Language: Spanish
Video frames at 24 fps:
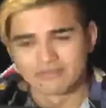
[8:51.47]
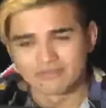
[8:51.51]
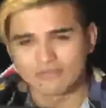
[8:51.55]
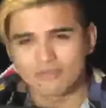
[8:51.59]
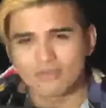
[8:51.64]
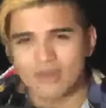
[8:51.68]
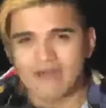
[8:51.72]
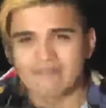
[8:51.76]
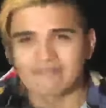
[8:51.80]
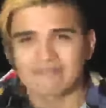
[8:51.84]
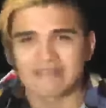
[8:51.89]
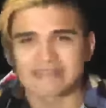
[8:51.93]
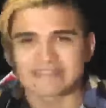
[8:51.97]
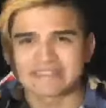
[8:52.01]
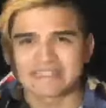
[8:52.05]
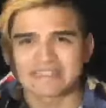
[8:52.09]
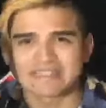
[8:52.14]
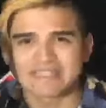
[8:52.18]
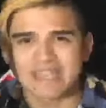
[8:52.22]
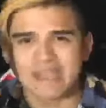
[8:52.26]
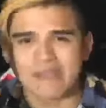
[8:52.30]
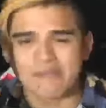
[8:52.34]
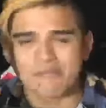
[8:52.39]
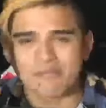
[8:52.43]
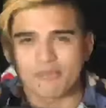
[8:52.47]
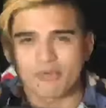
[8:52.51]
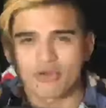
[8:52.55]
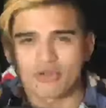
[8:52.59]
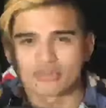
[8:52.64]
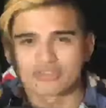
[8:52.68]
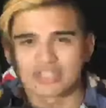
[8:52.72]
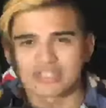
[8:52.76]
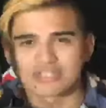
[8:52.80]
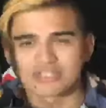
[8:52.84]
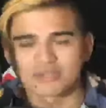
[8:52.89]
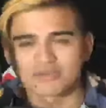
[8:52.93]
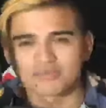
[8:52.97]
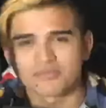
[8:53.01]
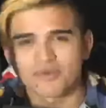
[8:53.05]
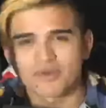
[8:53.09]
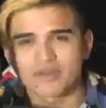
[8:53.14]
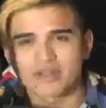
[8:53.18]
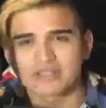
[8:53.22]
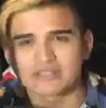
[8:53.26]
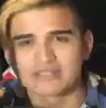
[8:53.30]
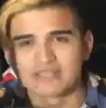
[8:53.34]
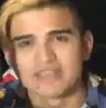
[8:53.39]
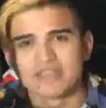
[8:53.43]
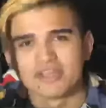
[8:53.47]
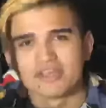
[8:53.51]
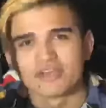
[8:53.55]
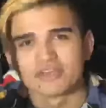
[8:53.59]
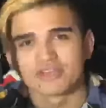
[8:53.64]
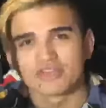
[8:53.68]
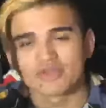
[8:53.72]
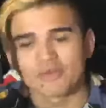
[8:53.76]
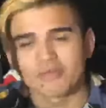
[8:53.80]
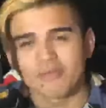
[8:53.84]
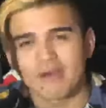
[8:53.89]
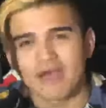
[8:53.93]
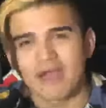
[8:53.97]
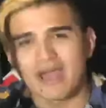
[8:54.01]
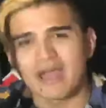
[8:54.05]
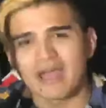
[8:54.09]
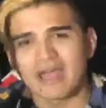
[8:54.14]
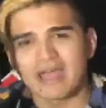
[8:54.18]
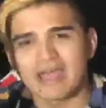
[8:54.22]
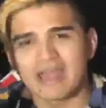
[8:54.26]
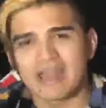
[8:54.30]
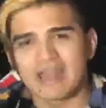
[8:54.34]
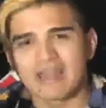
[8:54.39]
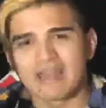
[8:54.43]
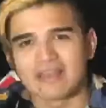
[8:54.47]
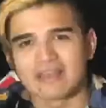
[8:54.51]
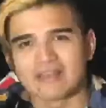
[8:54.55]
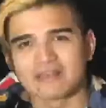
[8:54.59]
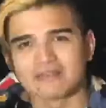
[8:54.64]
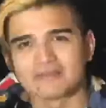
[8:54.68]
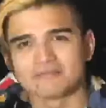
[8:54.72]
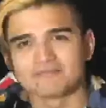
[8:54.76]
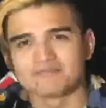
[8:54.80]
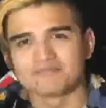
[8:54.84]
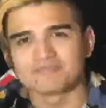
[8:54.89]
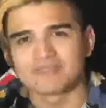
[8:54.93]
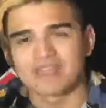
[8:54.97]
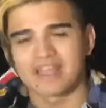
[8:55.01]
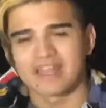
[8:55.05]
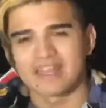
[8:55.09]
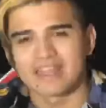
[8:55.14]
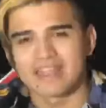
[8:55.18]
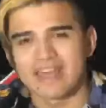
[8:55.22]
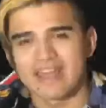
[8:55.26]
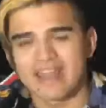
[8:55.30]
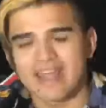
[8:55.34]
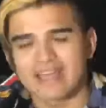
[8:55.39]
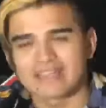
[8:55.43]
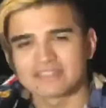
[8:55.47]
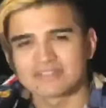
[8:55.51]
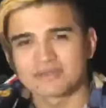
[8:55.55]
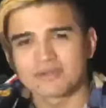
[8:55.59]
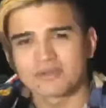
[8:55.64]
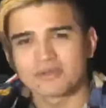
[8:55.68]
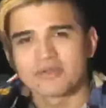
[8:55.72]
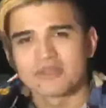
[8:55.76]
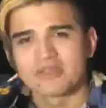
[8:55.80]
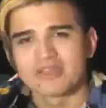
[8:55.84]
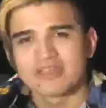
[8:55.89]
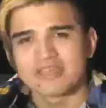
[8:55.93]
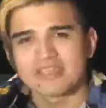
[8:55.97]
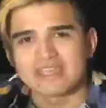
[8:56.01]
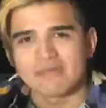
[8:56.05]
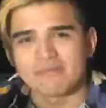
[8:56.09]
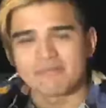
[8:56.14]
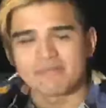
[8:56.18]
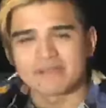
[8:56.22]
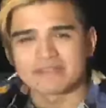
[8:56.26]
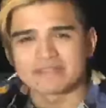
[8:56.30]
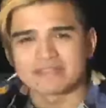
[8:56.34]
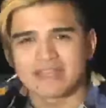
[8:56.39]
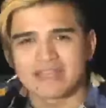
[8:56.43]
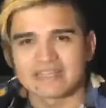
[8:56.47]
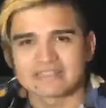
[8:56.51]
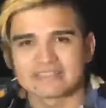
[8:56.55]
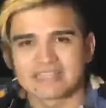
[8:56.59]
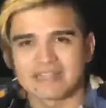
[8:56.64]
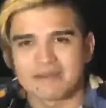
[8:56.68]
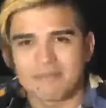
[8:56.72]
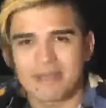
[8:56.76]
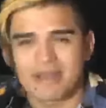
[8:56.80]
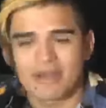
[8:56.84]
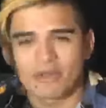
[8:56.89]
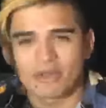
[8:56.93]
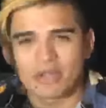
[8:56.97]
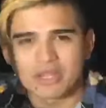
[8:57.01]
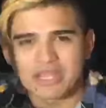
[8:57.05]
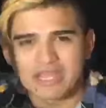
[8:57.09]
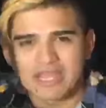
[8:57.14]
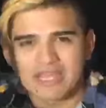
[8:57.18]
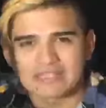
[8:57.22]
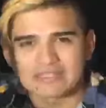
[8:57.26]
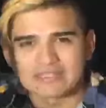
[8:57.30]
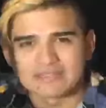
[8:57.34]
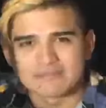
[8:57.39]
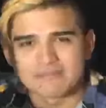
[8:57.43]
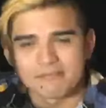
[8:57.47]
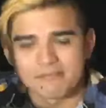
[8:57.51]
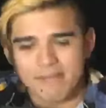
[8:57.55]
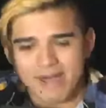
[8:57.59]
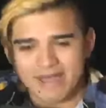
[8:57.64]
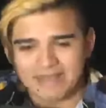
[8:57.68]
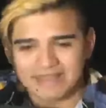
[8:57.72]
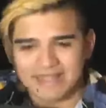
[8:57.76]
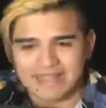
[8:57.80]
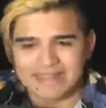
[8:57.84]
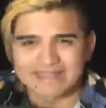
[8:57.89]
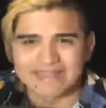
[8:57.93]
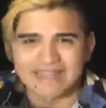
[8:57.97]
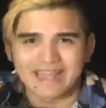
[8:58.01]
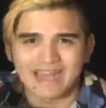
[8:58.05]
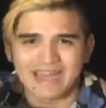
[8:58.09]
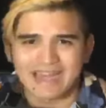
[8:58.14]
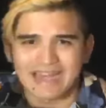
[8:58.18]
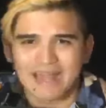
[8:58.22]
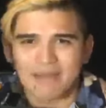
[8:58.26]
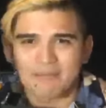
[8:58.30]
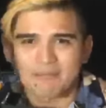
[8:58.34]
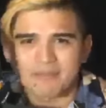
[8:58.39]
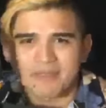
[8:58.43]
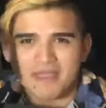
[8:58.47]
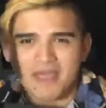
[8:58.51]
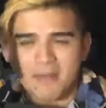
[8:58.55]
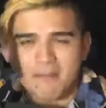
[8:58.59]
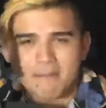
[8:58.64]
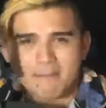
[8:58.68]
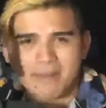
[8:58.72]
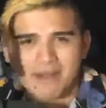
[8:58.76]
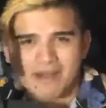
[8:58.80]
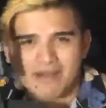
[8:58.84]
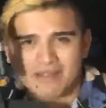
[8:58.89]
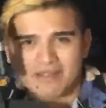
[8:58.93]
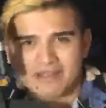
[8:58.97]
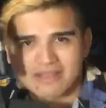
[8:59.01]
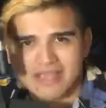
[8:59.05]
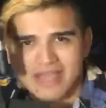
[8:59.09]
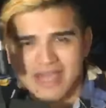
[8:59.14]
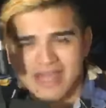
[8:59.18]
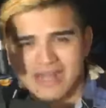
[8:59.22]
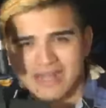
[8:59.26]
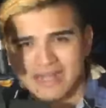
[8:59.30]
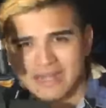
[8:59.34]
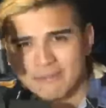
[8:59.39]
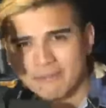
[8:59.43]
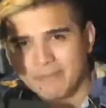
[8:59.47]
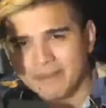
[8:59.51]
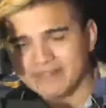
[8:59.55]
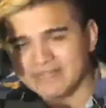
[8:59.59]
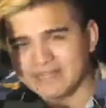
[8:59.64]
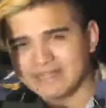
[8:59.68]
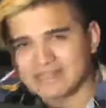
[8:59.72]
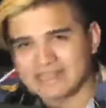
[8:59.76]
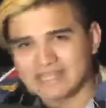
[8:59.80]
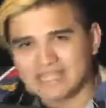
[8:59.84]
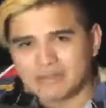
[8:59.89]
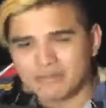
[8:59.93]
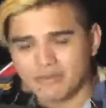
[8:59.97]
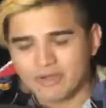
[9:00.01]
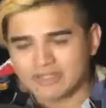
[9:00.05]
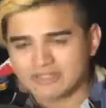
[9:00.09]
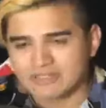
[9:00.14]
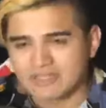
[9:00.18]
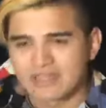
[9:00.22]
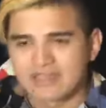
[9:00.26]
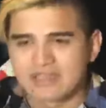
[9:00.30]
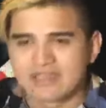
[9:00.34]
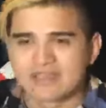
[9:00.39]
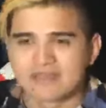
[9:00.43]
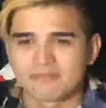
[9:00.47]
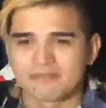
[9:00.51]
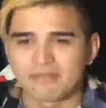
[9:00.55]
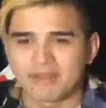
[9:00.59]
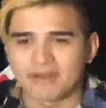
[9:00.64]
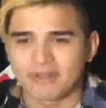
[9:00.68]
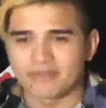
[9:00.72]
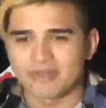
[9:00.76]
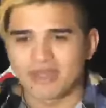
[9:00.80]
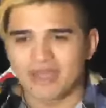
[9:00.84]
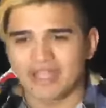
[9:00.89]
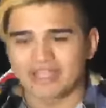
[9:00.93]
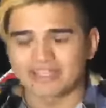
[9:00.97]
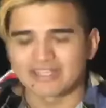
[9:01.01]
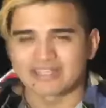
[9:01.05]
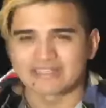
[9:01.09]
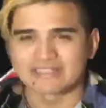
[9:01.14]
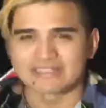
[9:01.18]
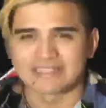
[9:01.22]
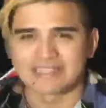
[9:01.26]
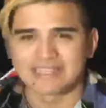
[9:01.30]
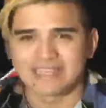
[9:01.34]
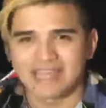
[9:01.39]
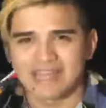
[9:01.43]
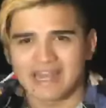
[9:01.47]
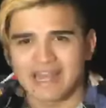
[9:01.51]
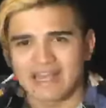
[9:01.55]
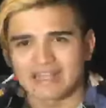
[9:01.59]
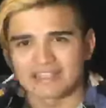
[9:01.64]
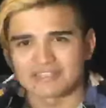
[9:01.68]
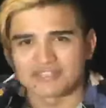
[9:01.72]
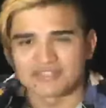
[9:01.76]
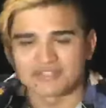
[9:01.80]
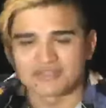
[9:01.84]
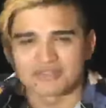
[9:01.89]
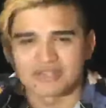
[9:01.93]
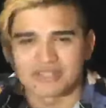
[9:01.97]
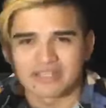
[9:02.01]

Durante ese tiempo los saxofones toman el, liderazgo y empiezan a hacer melodías bastante rápidas, melodías repetitivas, melodías que hacen que la canción